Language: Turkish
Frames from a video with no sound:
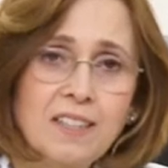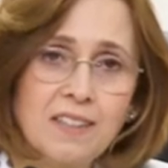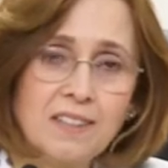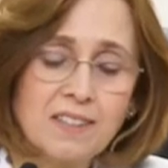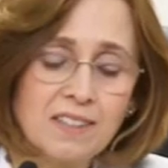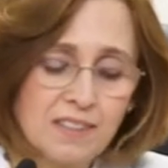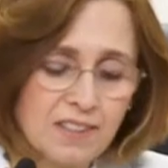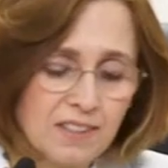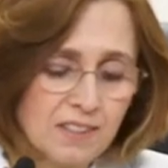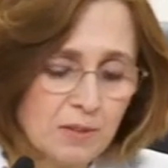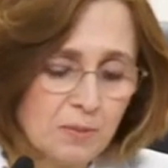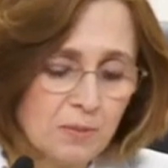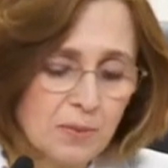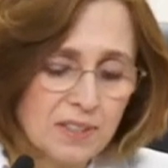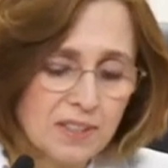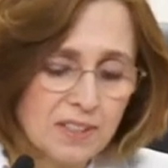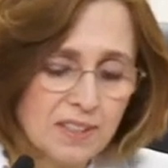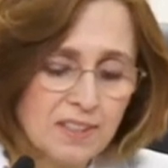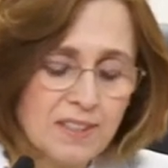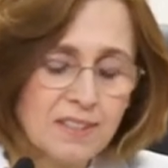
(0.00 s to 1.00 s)
altına
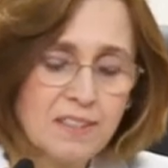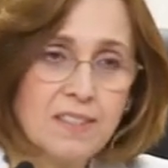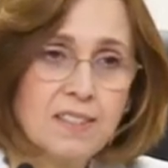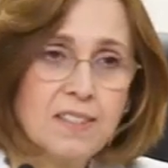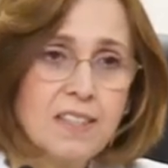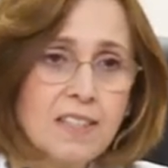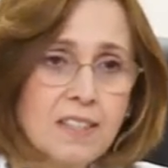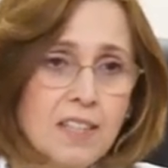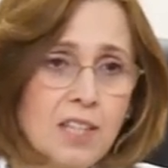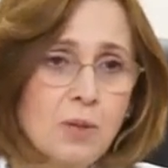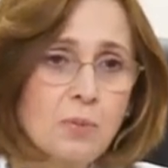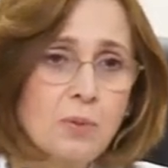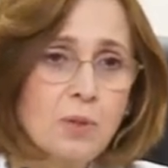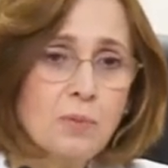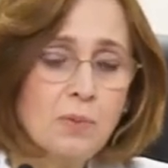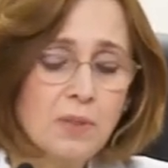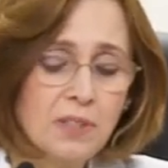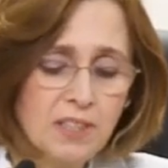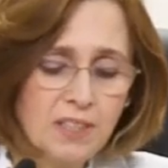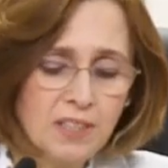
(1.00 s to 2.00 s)
alınması titizlikle
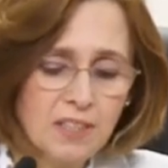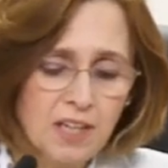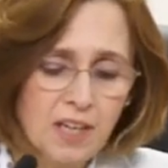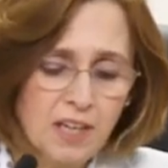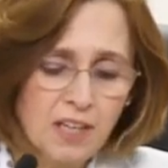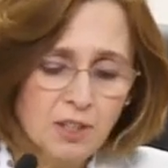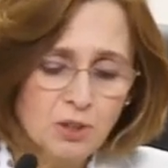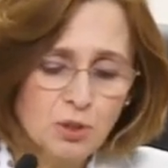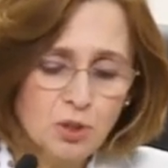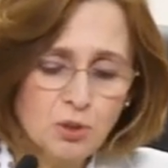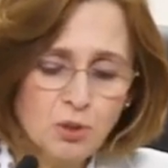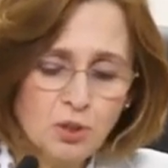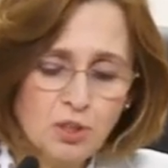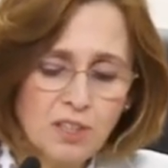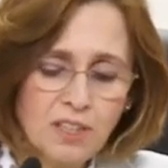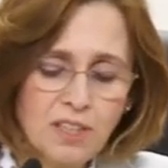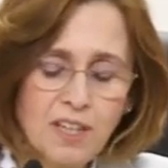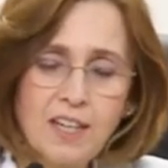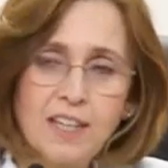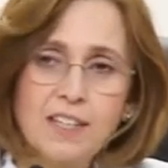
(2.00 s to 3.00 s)
yapılmalı,
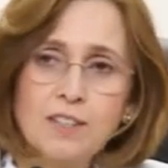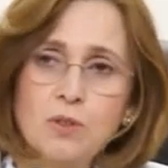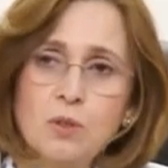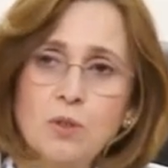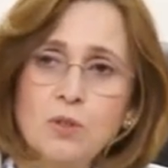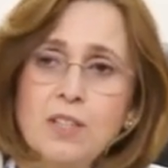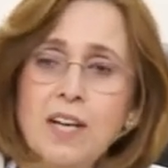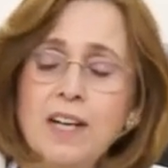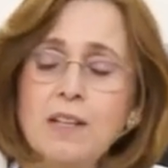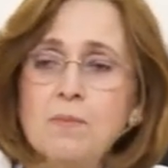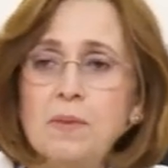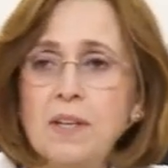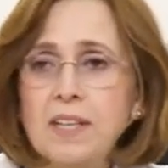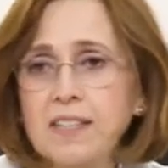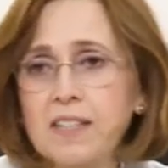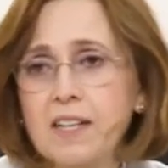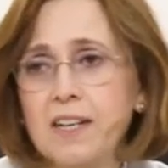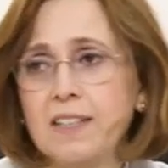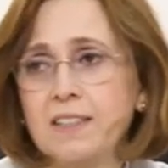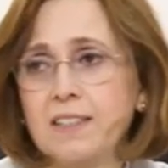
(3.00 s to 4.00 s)
çocuklara ait özel
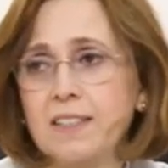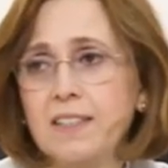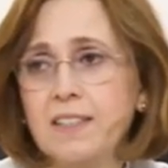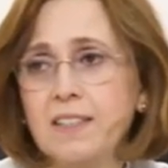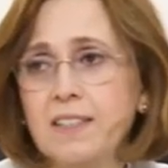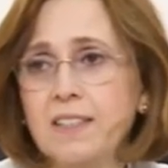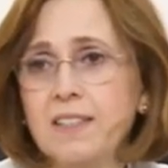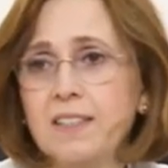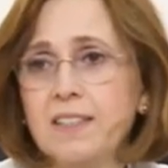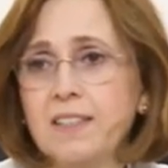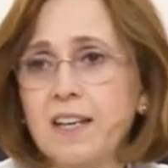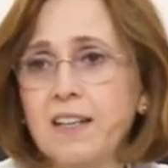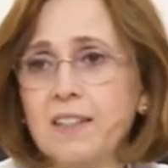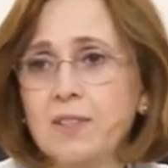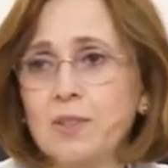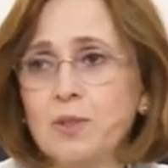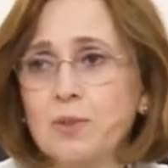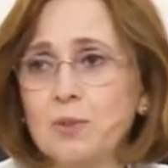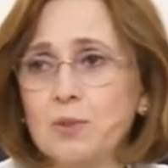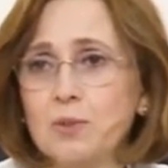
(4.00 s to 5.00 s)
bilgiler de
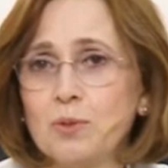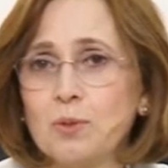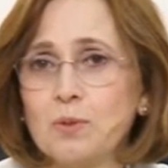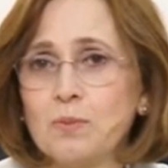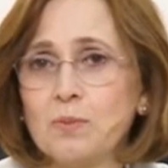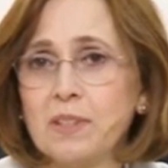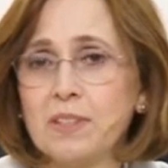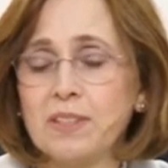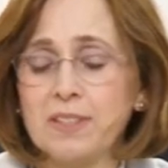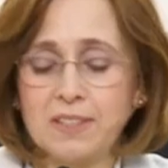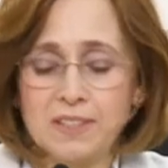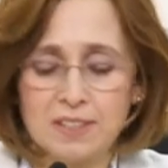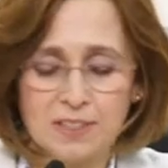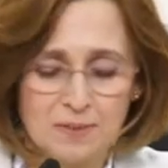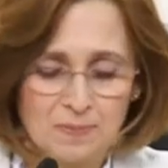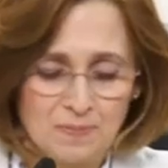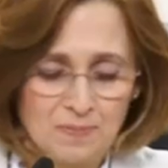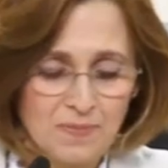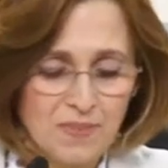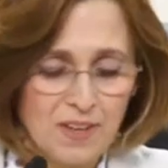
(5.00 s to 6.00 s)
saklı tutulmalıdır.